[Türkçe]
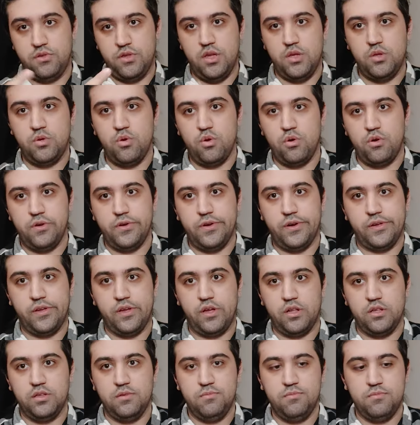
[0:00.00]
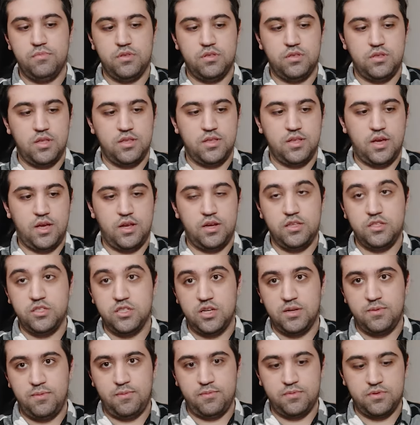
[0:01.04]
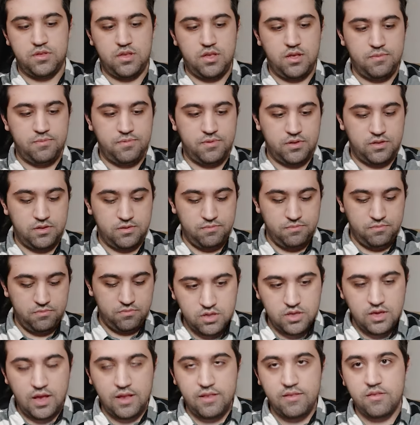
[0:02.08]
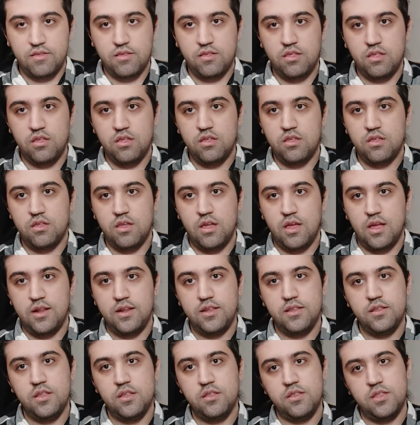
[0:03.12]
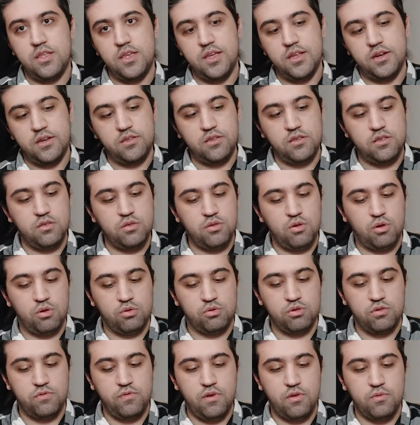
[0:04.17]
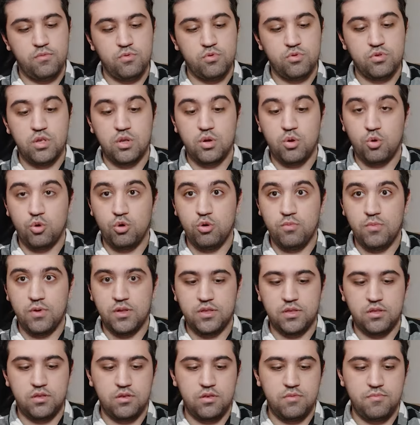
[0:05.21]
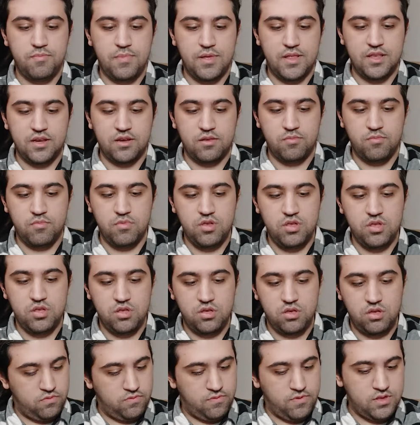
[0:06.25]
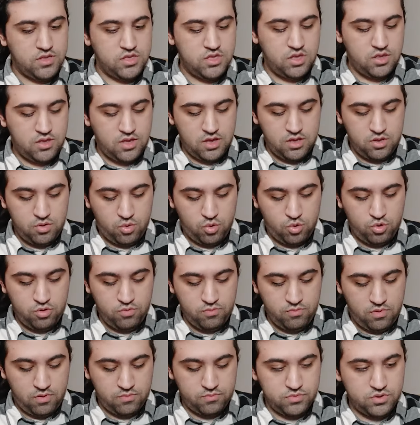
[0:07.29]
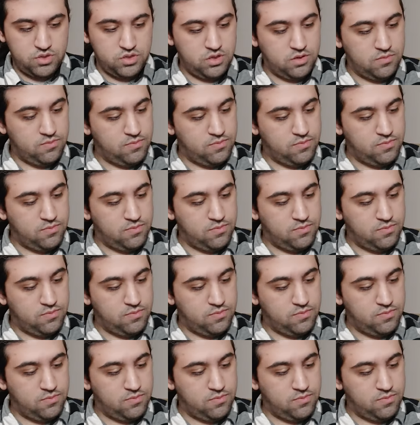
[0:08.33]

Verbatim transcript: diye görerek aldım. Bir detaylı incelememizi de yapalım. Kendisi elinde diğerinin de olduğunu ve o yüzden okumadığını belirtmiş. Ve cidden okunmamış